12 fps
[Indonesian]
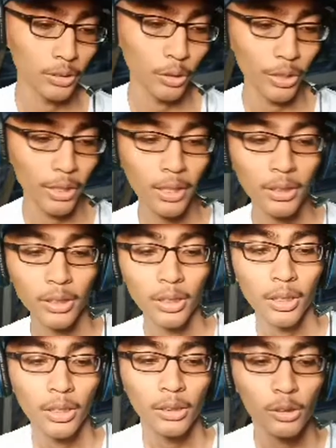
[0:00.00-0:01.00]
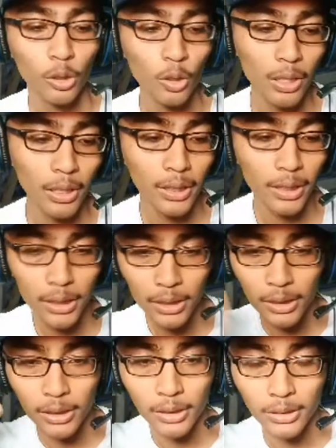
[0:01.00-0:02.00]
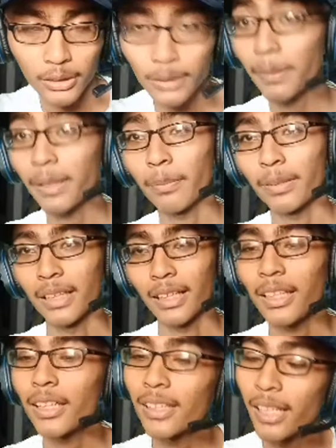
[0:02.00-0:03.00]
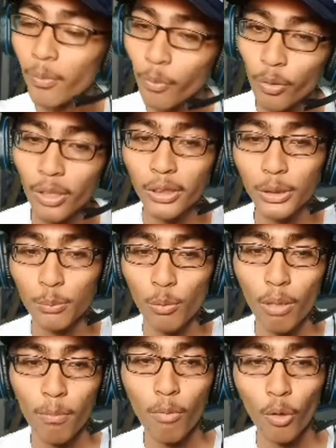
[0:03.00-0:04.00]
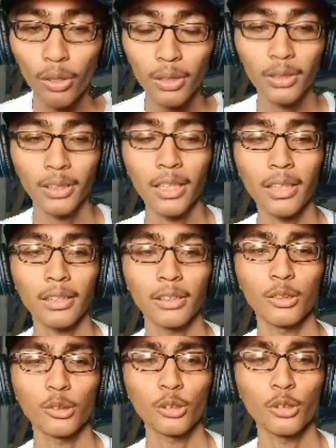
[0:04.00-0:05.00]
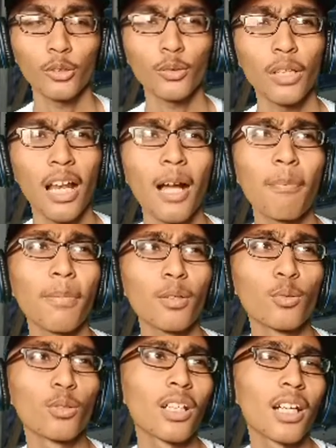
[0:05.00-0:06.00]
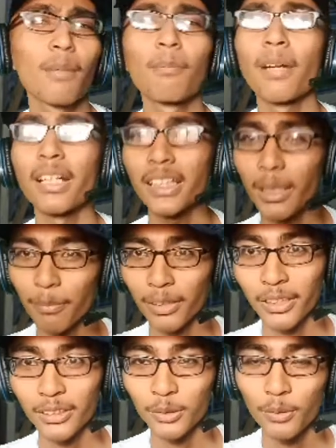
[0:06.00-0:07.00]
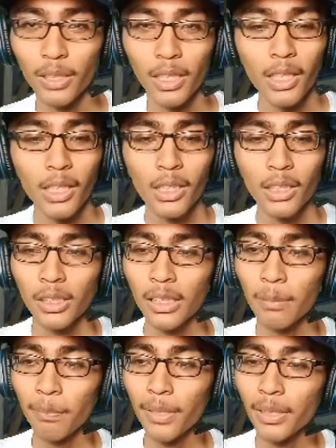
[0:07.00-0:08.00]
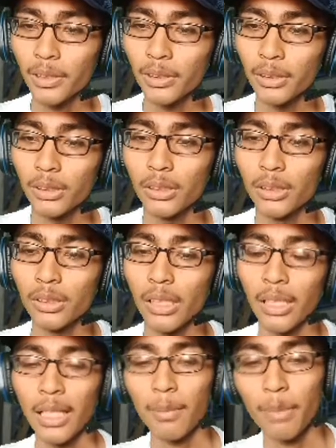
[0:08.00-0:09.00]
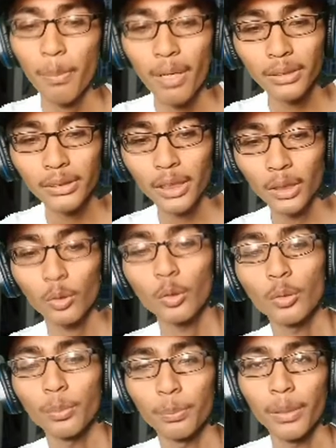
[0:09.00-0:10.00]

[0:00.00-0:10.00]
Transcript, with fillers: coy ya. So hari ini seperti biasa lagi kita review lagi semua mod ya. So udah lama gua nggak main game YTS 2 Kenapa? E, karena memang satu